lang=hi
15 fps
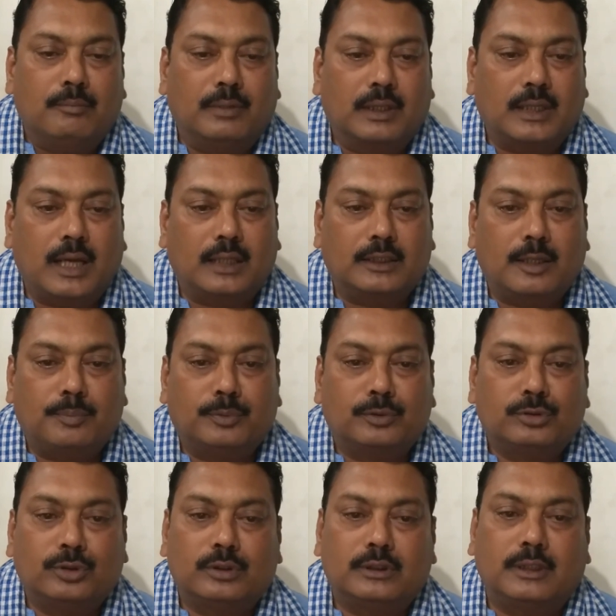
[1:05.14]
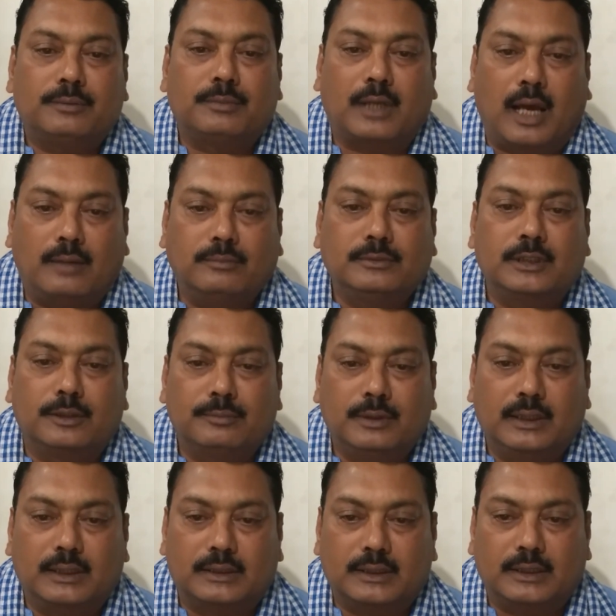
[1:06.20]
मर्यादा पुरुषोत्तम राम जन्म
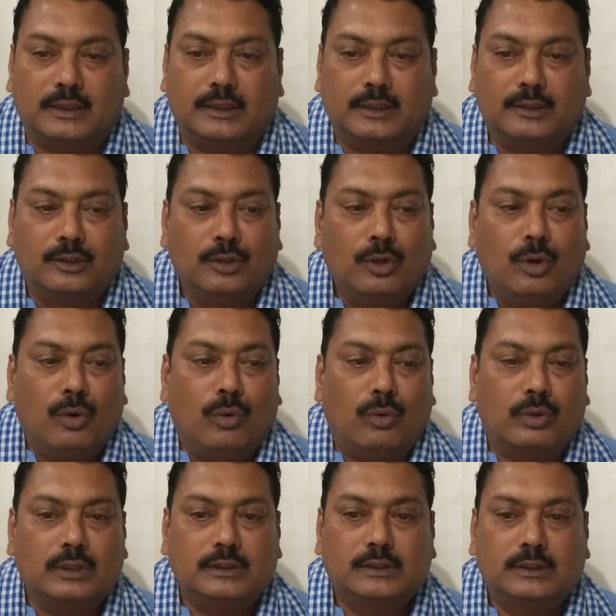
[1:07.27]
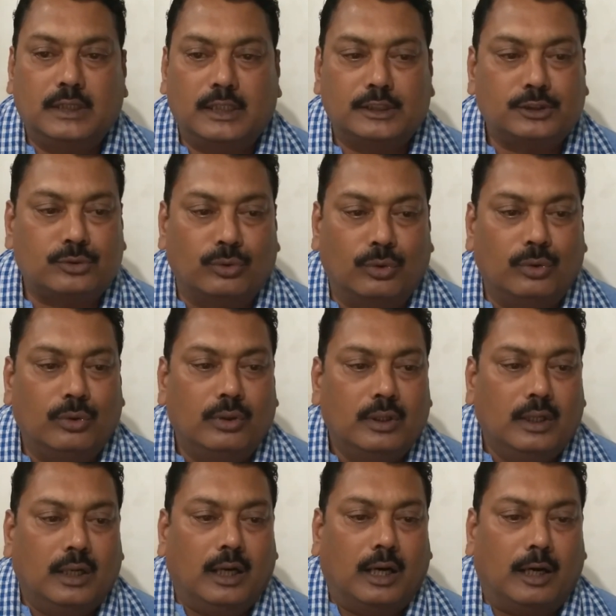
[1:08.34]
लेते हैं और इस देश को
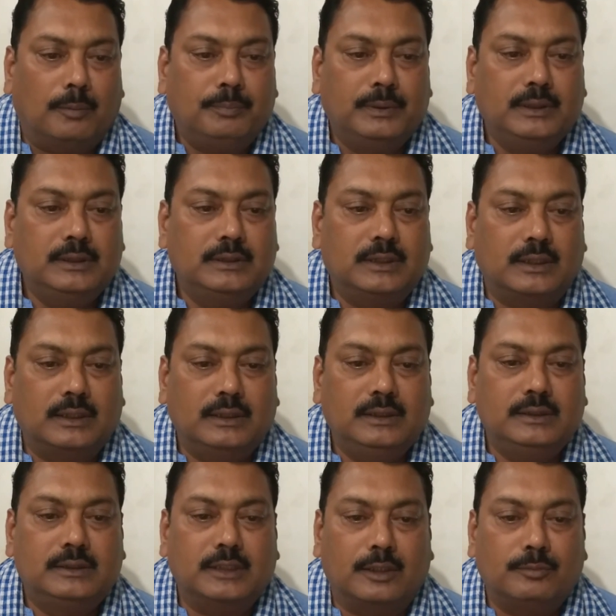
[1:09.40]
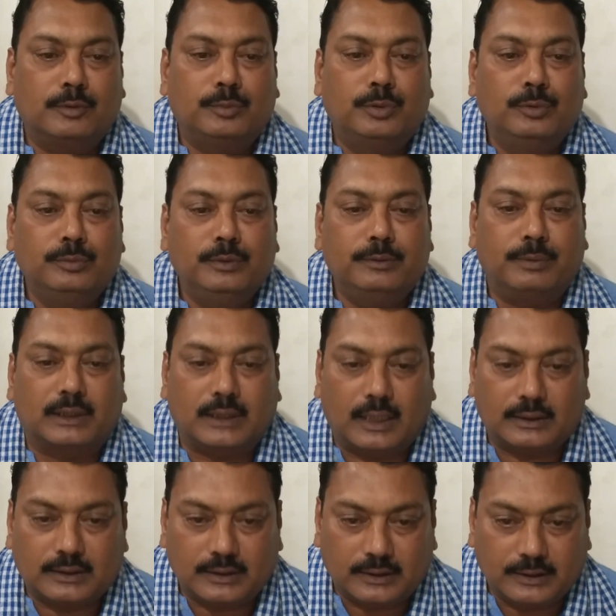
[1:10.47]
अपनी जननी जन्मभूमि
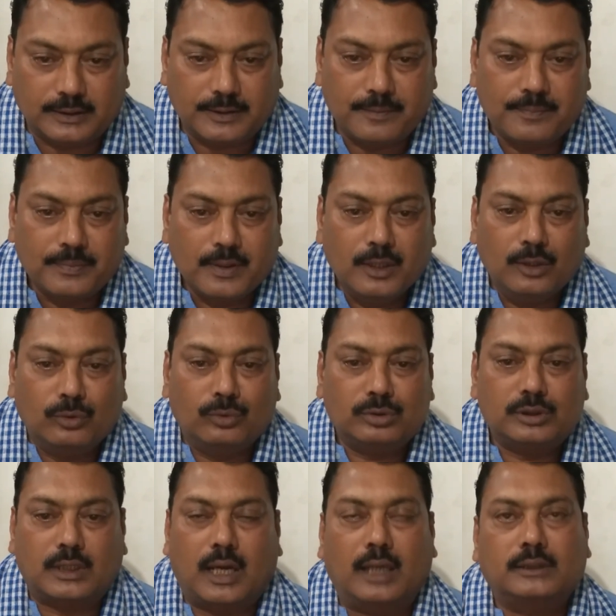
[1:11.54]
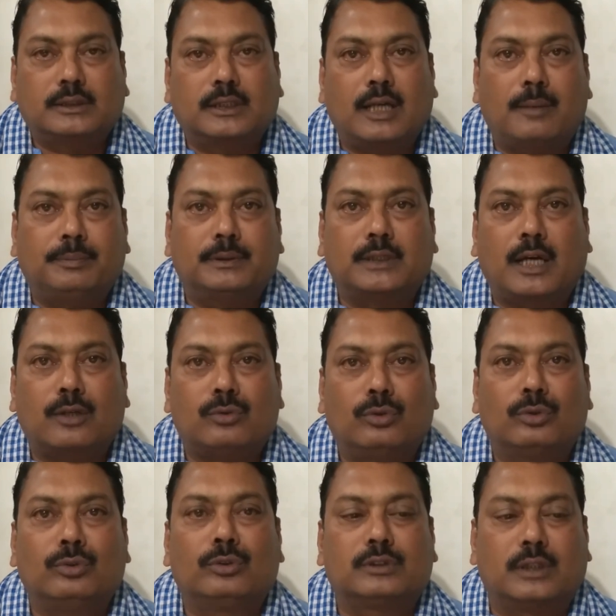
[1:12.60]
बताते हैं उस राष्ट्र का पिता
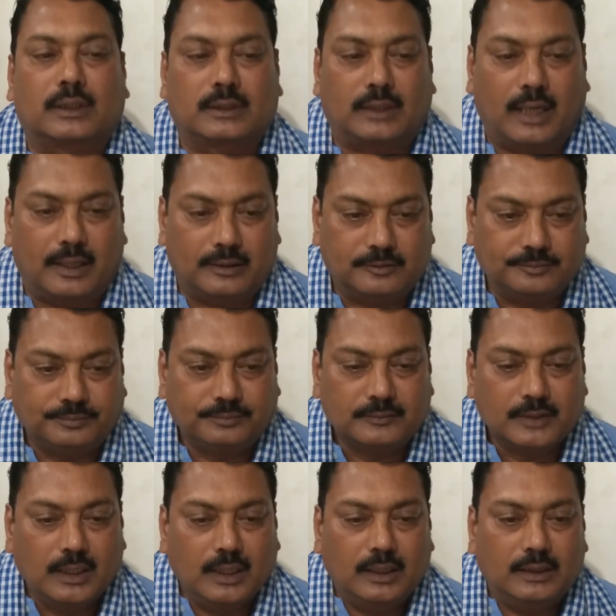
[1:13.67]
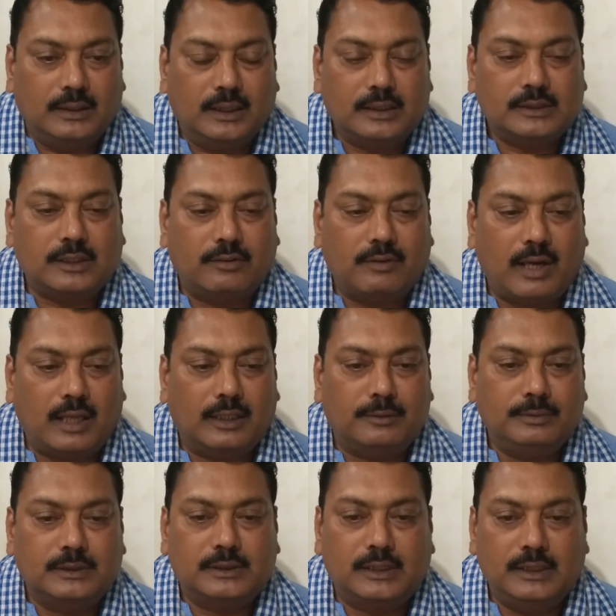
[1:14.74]
कौन हो सकता है यह सवाल
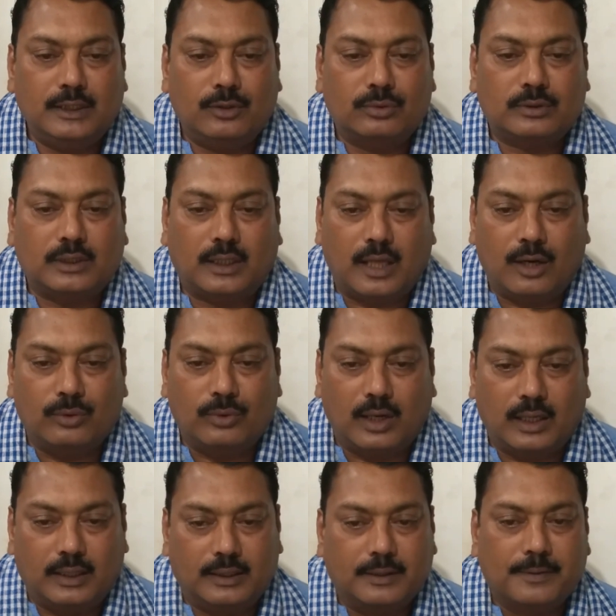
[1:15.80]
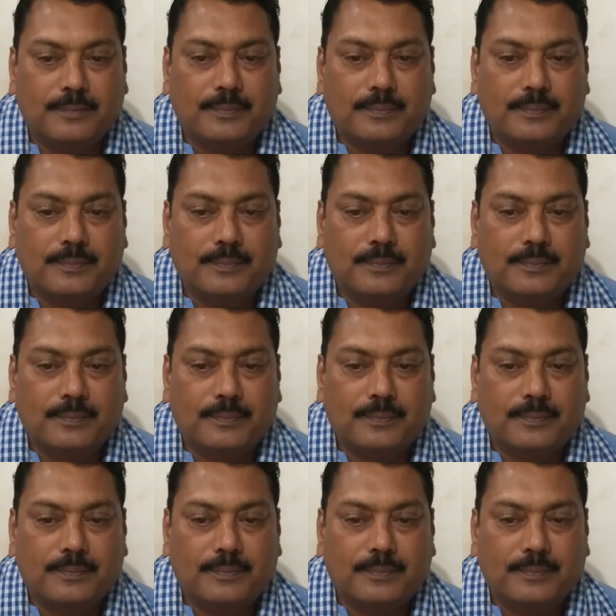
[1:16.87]
अब इसलिए उठ खड़ा हुआ है